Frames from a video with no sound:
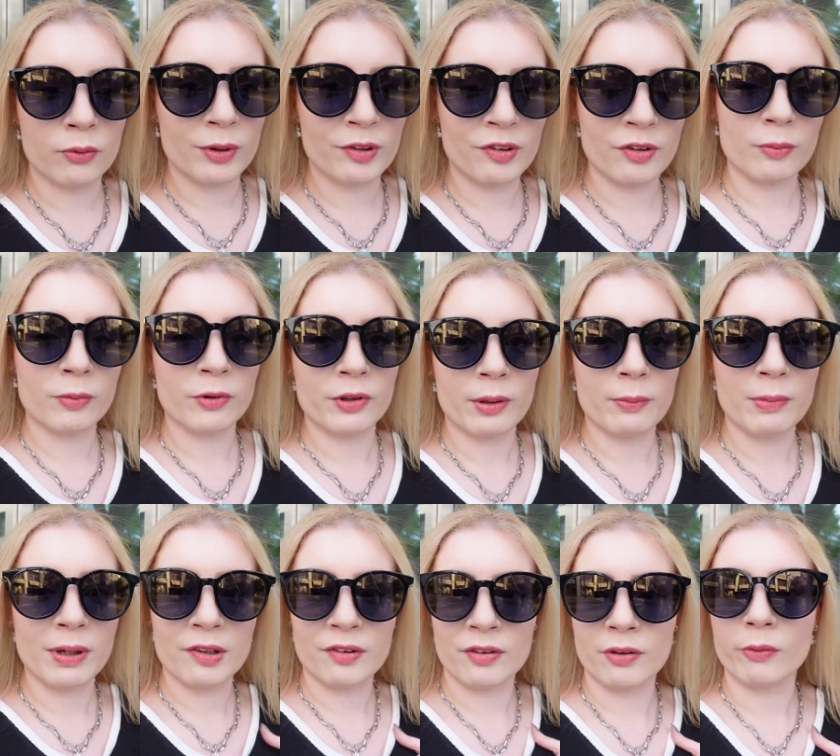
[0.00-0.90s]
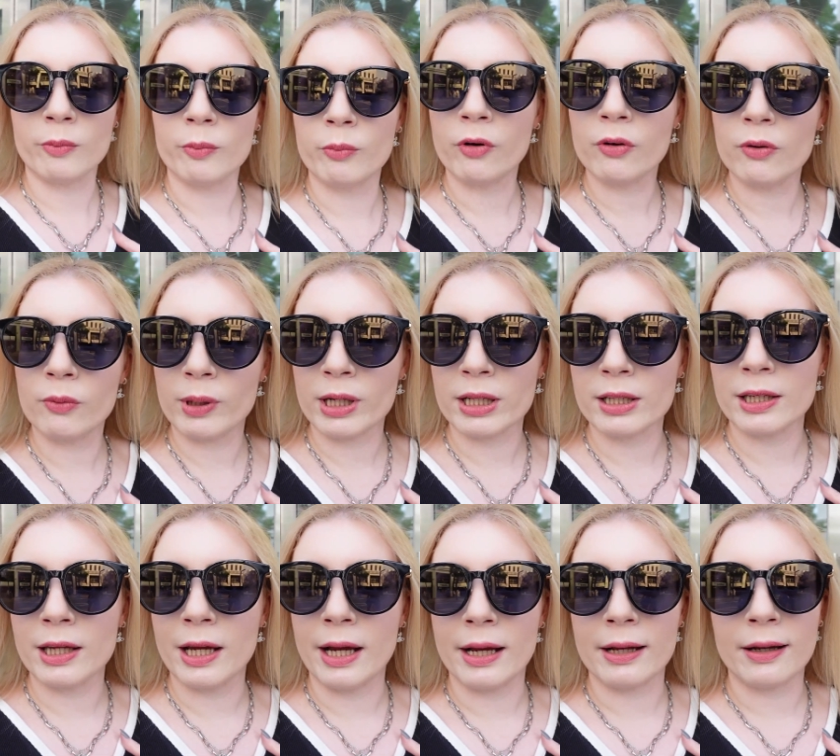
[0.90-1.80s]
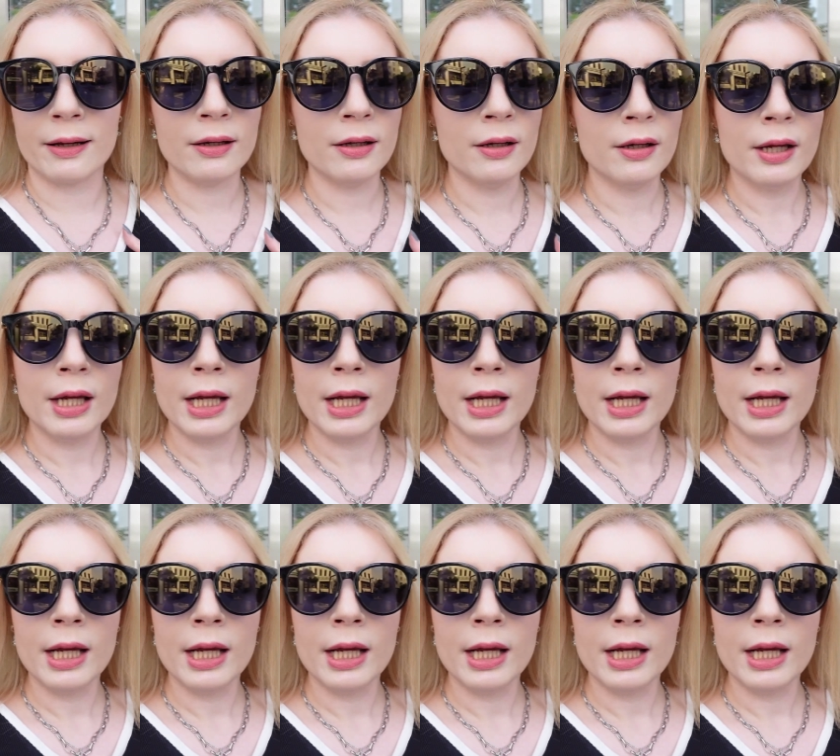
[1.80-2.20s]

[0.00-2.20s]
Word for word: questo potrebbe essere un buon quartiere